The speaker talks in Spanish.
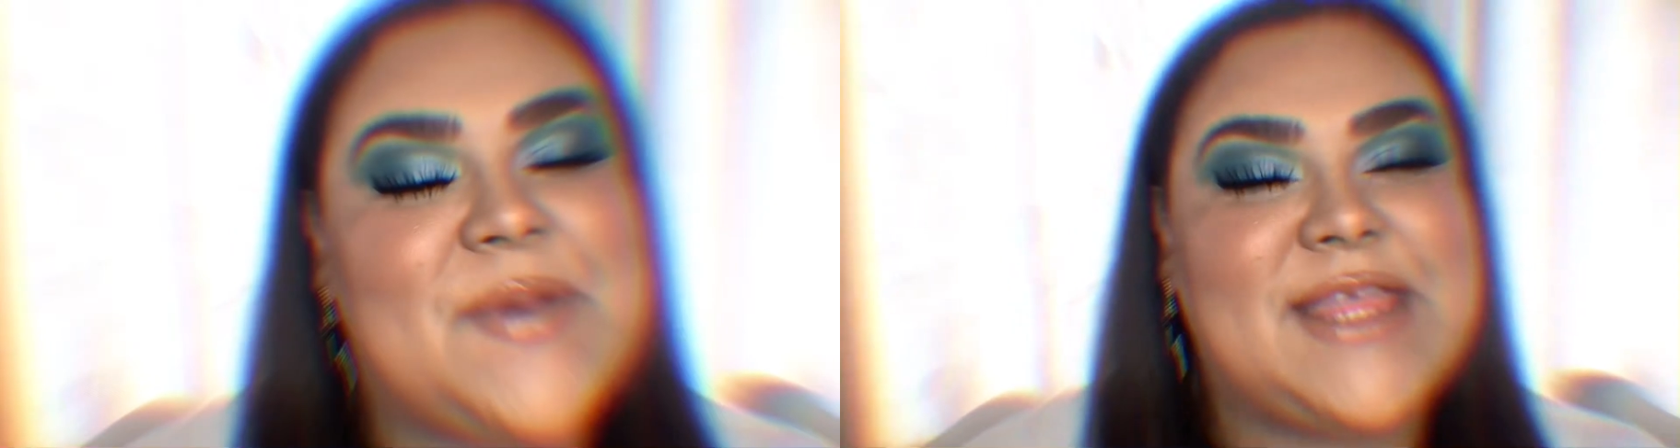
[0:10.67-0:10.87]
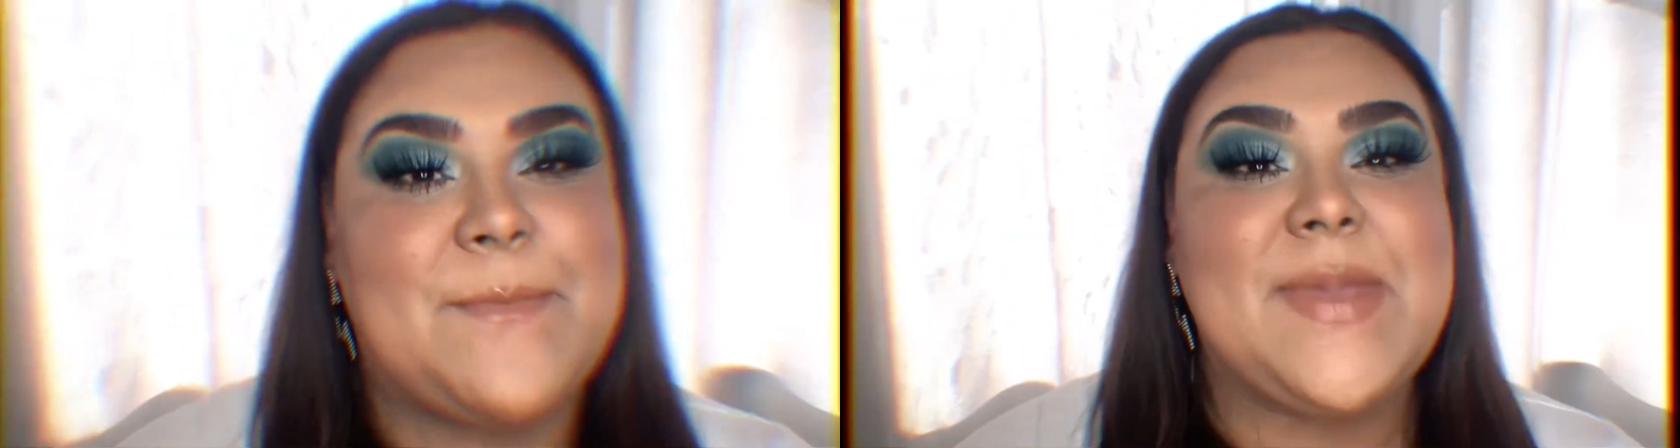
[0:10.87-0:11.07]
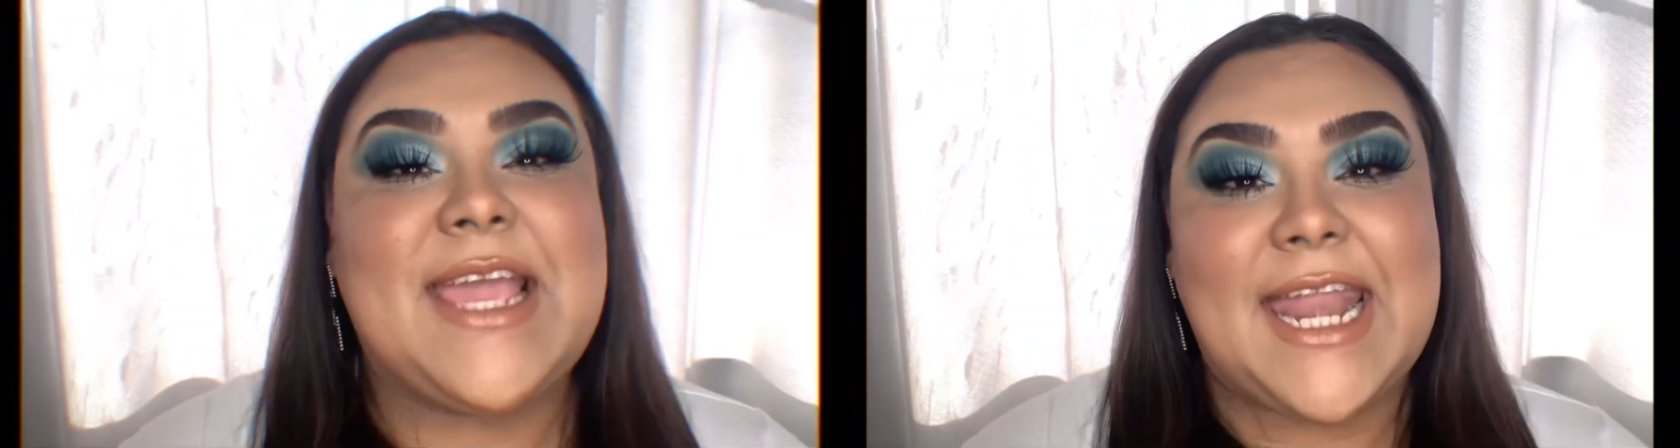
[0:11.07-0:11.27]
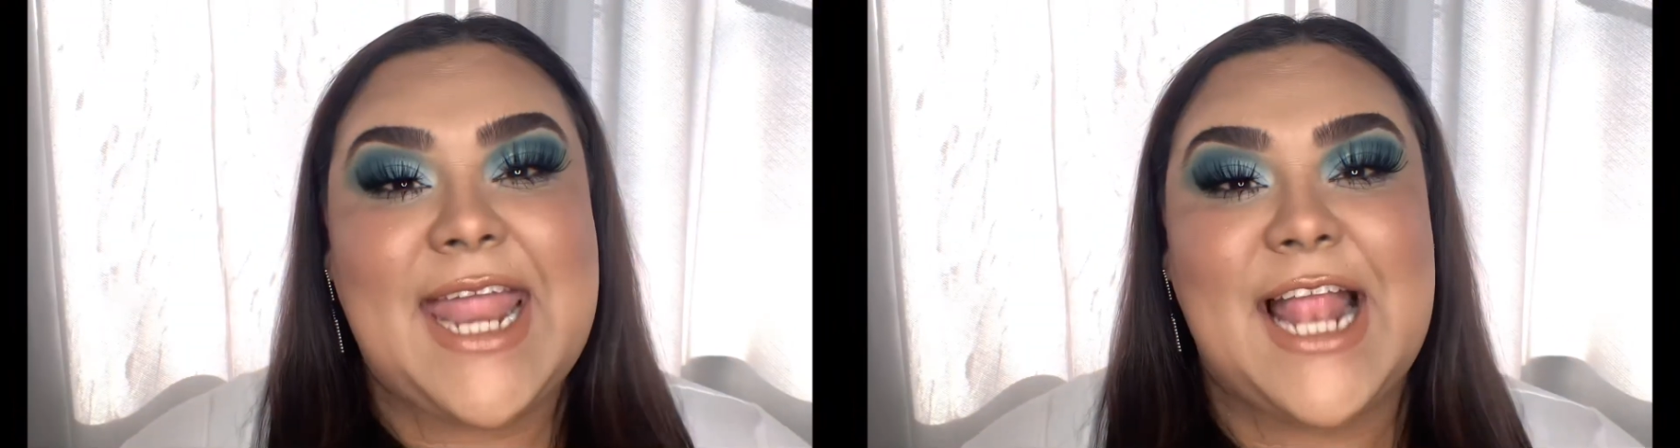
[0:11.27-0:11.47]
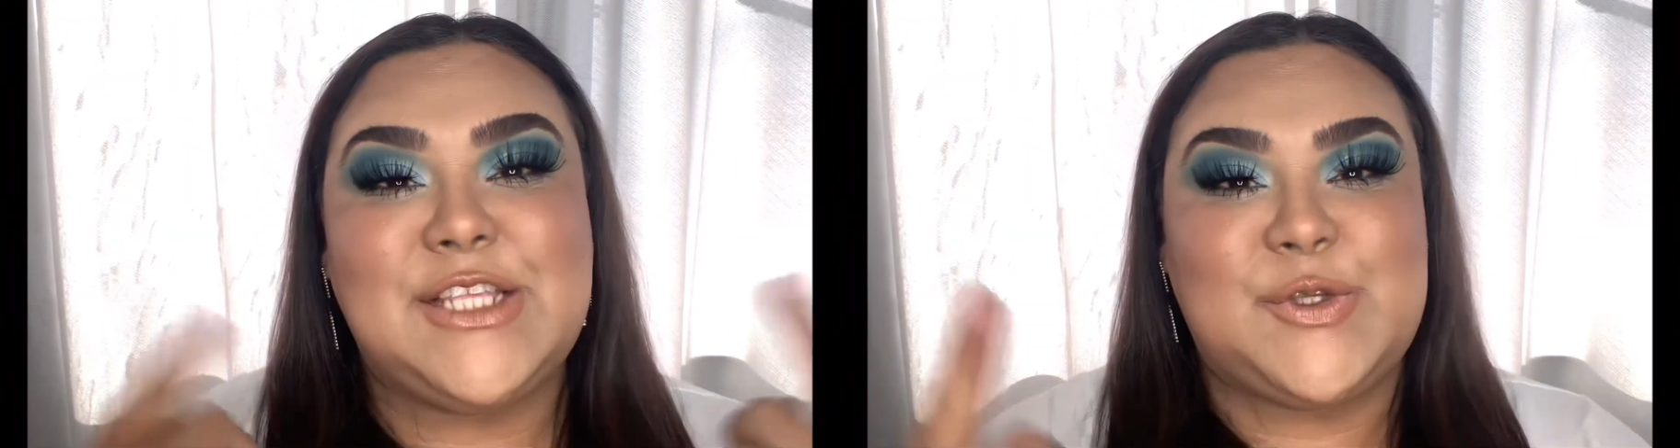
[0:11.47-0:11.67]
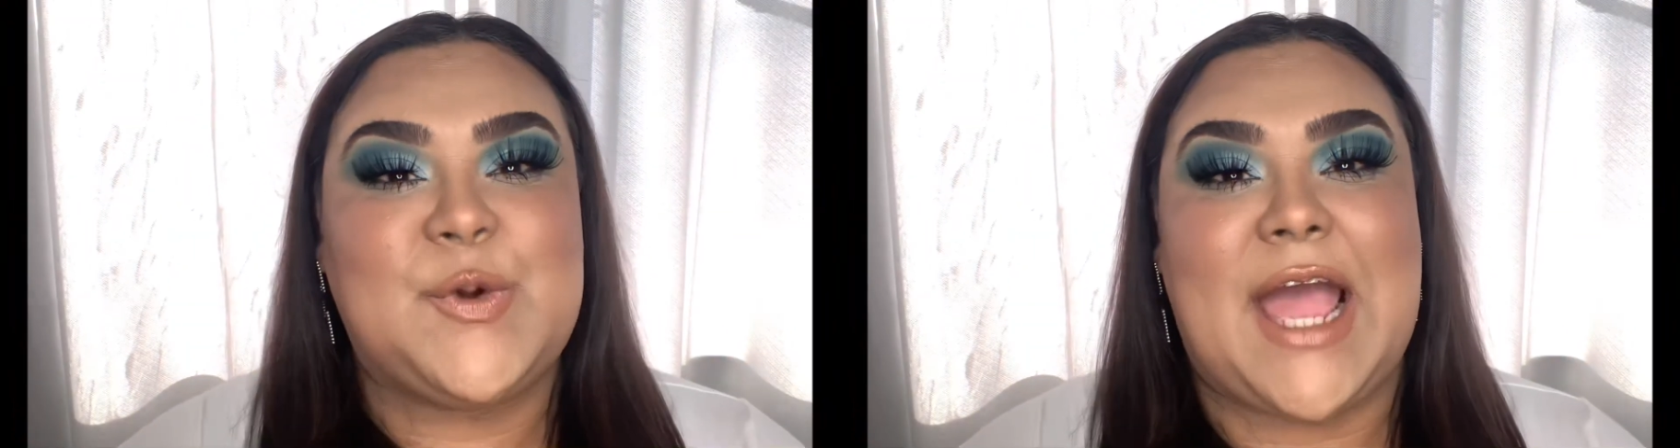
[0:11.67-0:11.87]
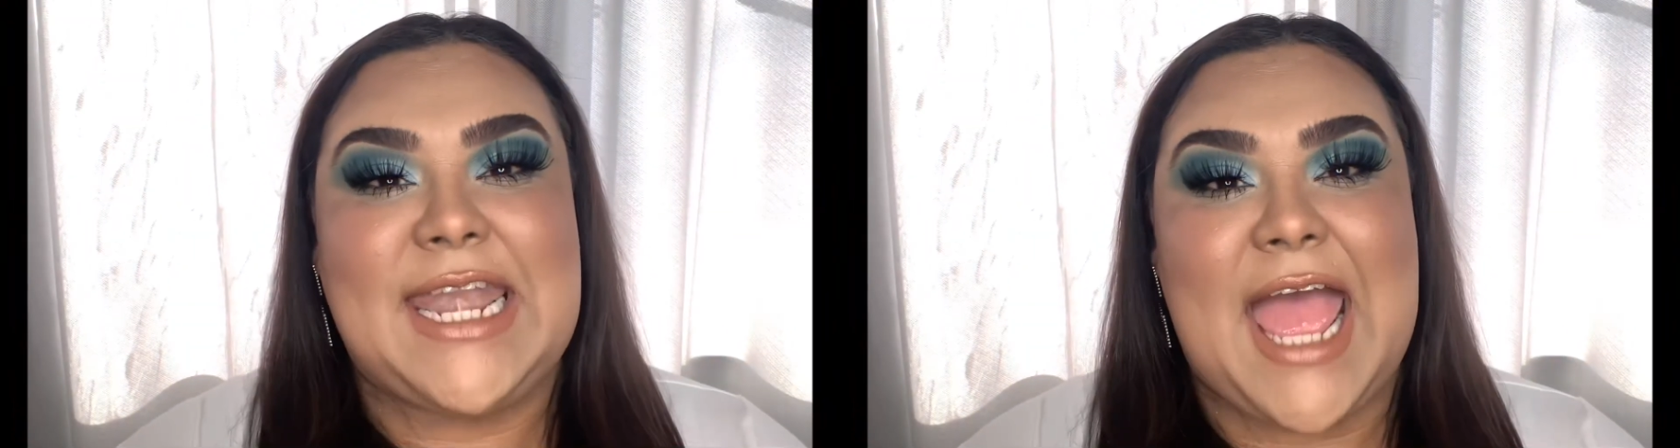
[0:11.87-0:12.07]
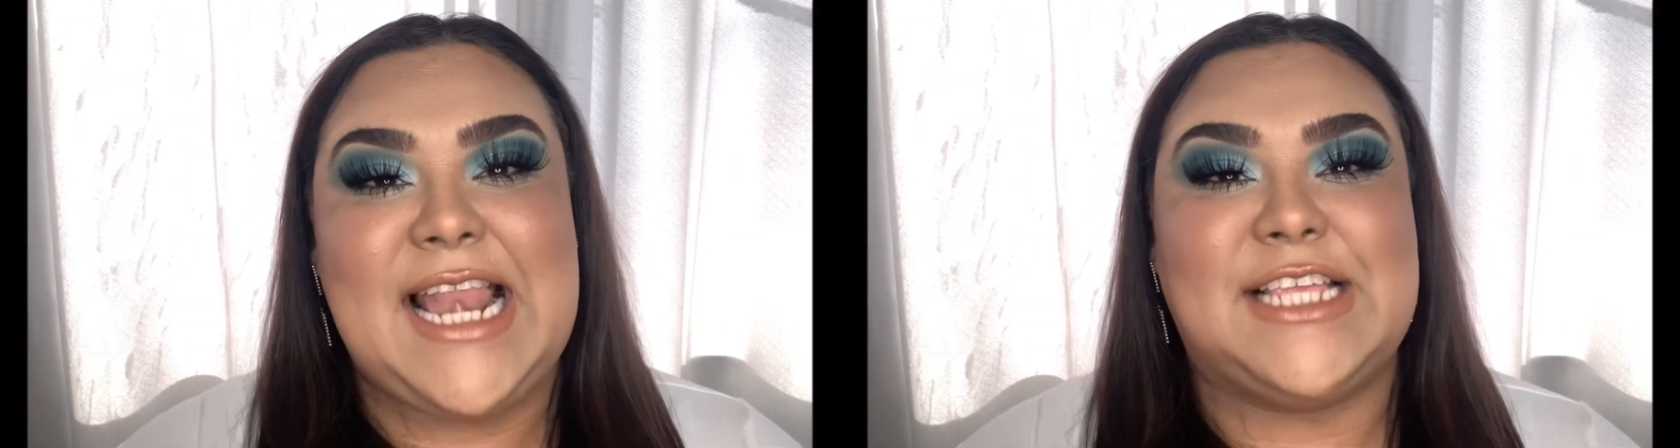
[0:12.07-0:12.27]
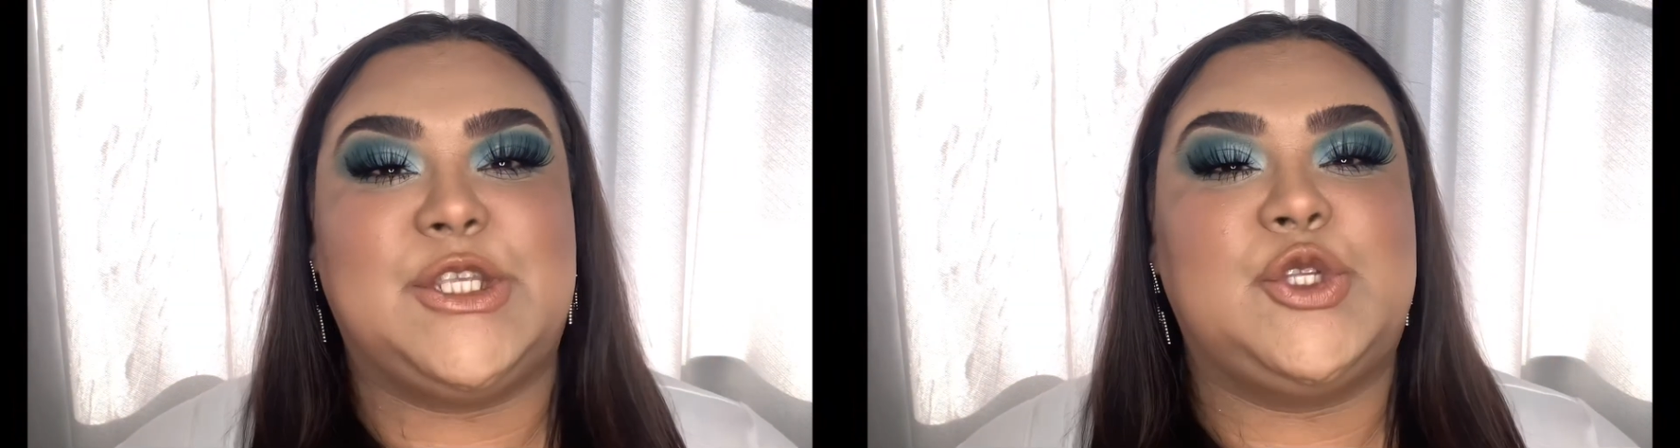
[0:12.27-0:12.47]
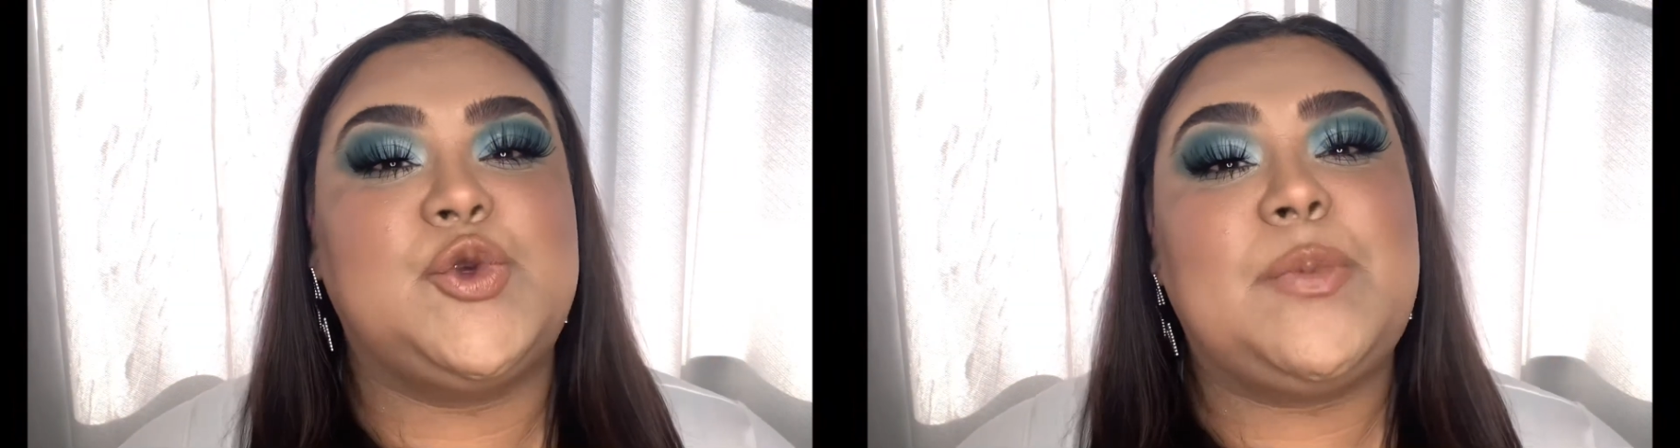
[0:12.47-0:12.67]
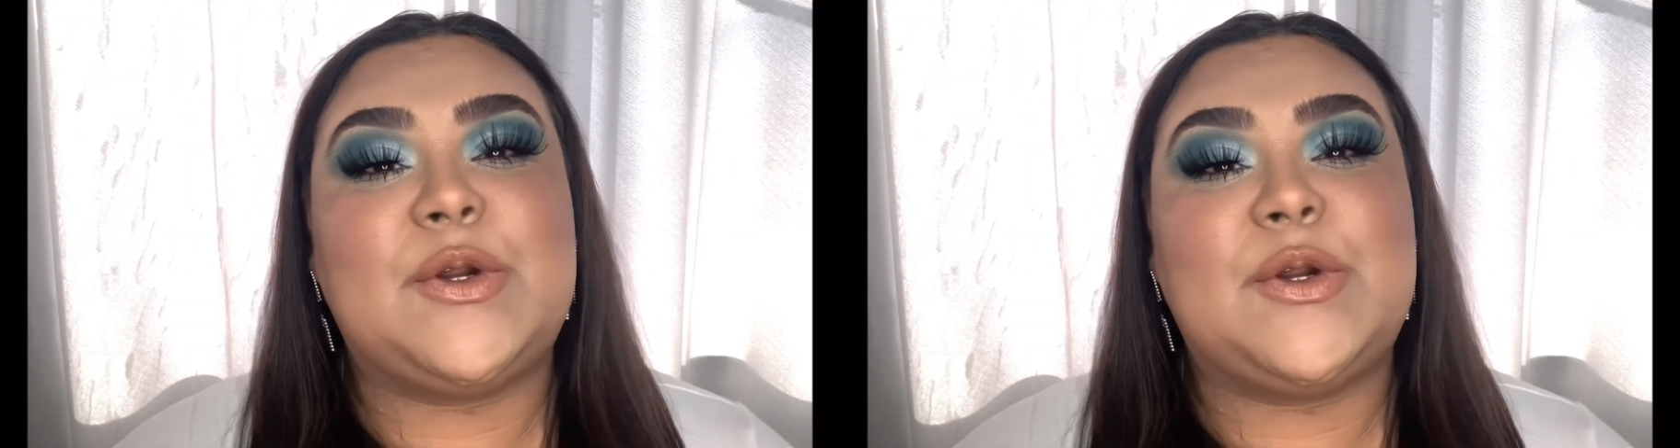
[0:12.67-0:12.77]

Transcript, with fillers: mi canal, su canal y estoy súper